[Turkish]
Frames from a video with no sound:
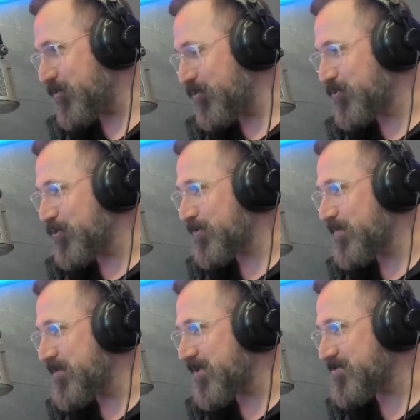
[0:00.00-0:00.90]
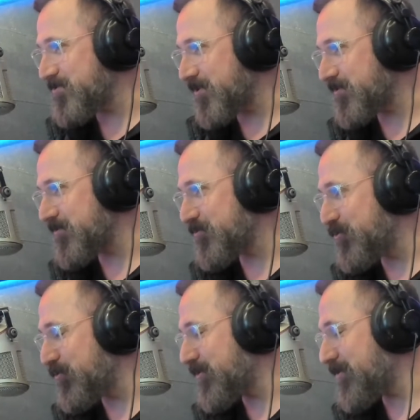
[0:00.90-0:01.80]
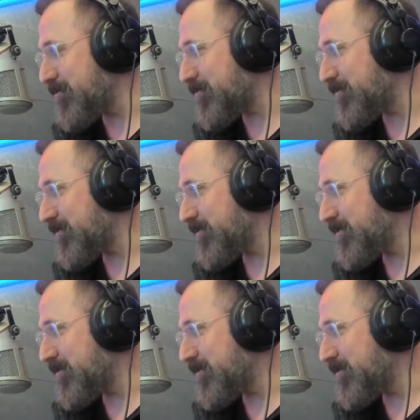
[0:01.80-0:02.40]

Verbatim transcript: 14'te bir açacaksın gölge yok.